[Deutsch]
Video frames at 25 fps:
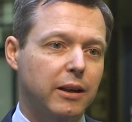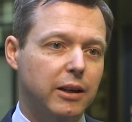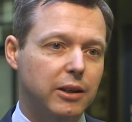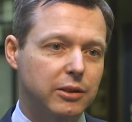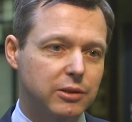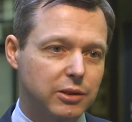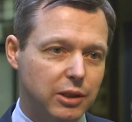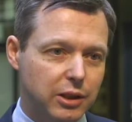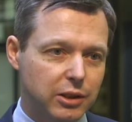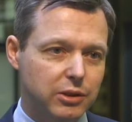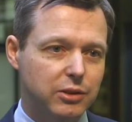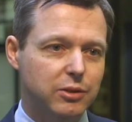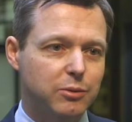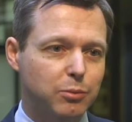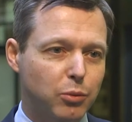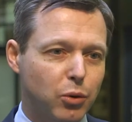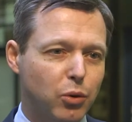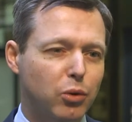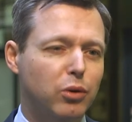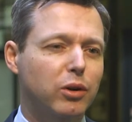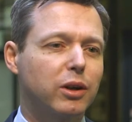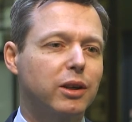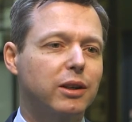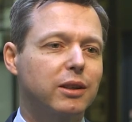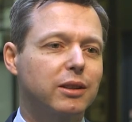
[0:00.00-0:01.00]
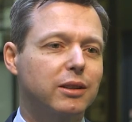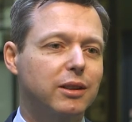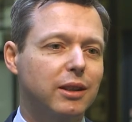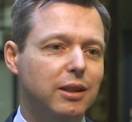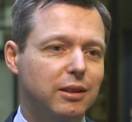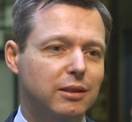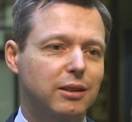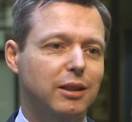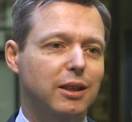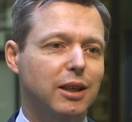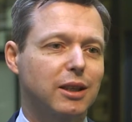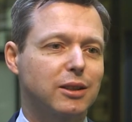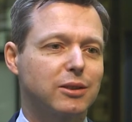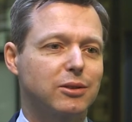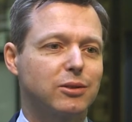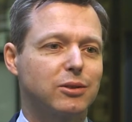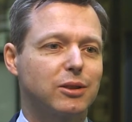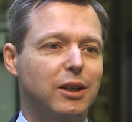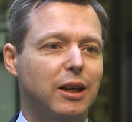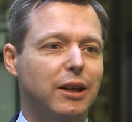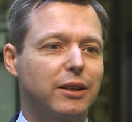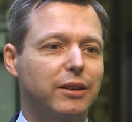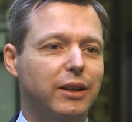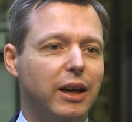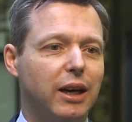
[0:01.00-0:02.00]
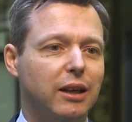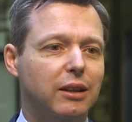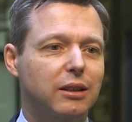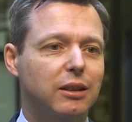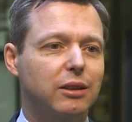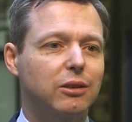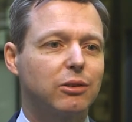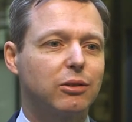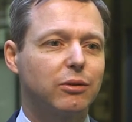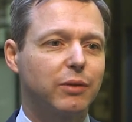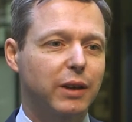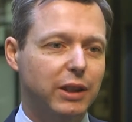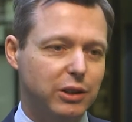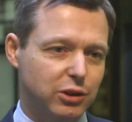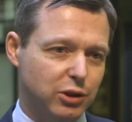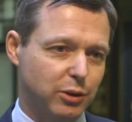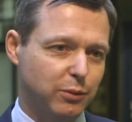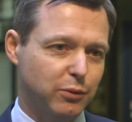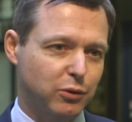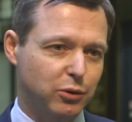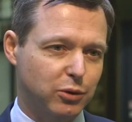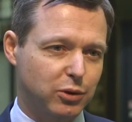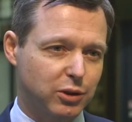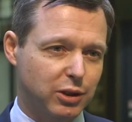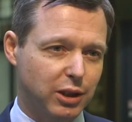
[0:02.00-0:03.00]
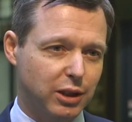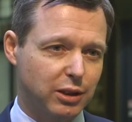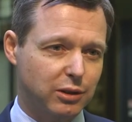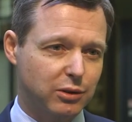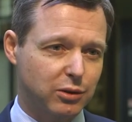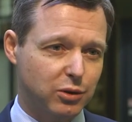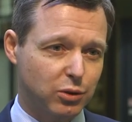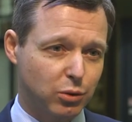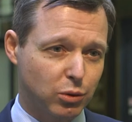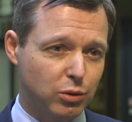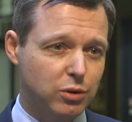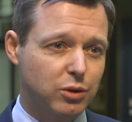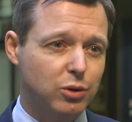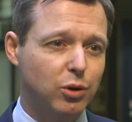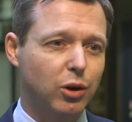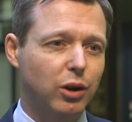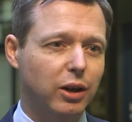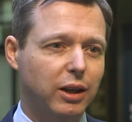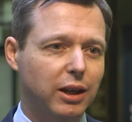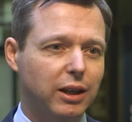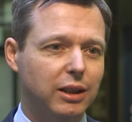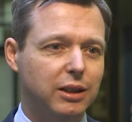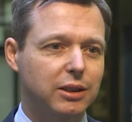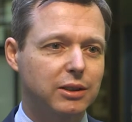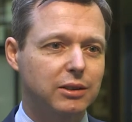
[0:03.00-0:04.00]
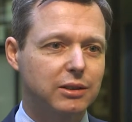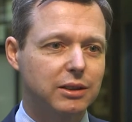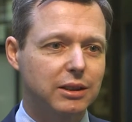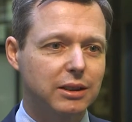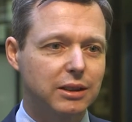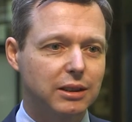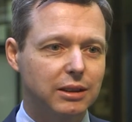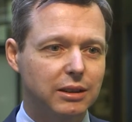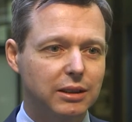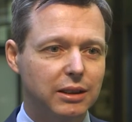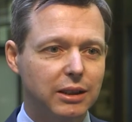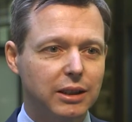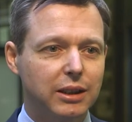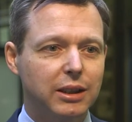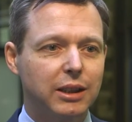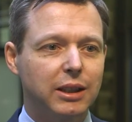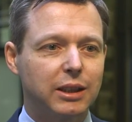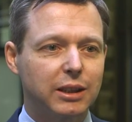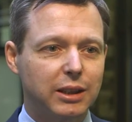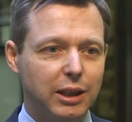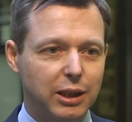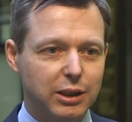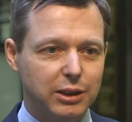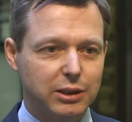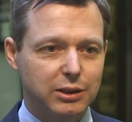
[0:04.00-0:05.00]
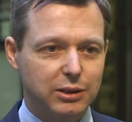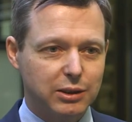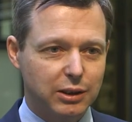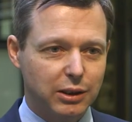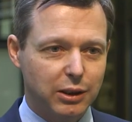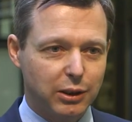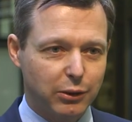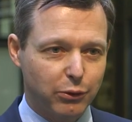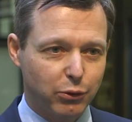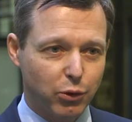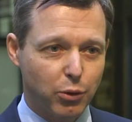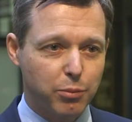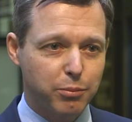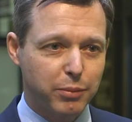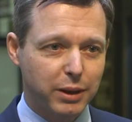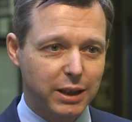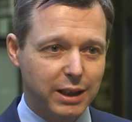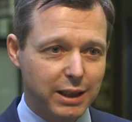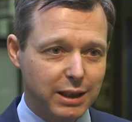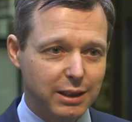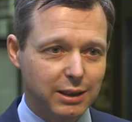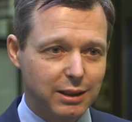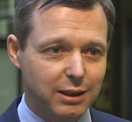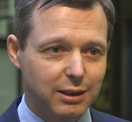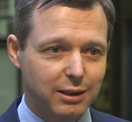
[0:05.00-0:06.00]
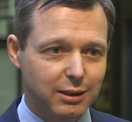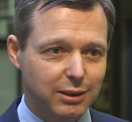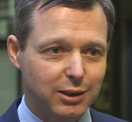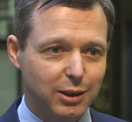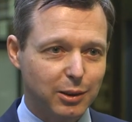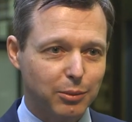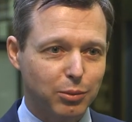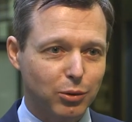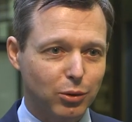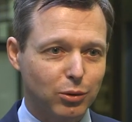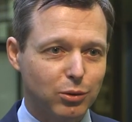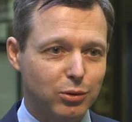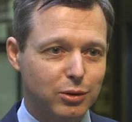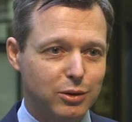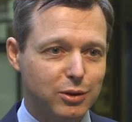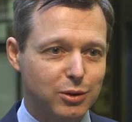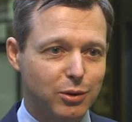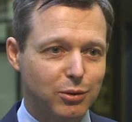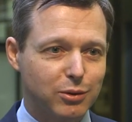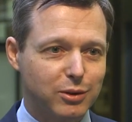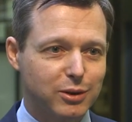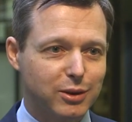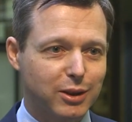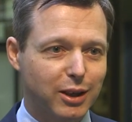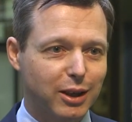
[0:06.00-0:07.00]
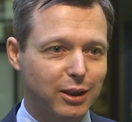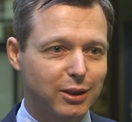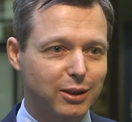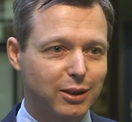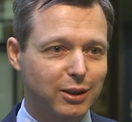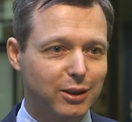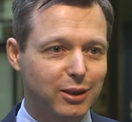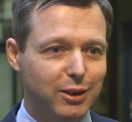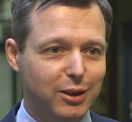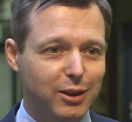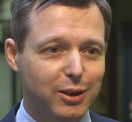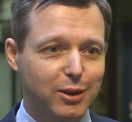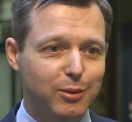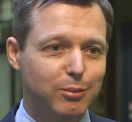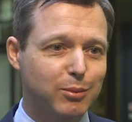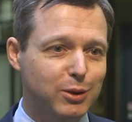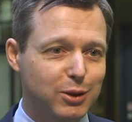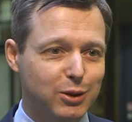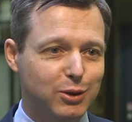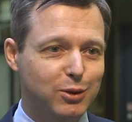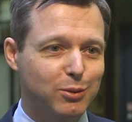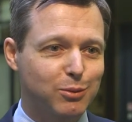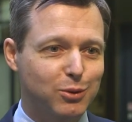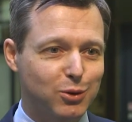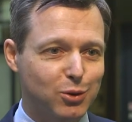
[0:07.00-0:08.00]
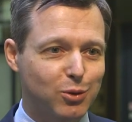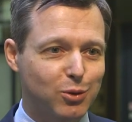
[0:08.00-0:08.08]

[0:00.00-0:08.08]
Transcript: Es ist möglich, internationalen Handel und Wertschöpfungsketten so zu organisieren, dass vom Beginn der Produktionskette bis zum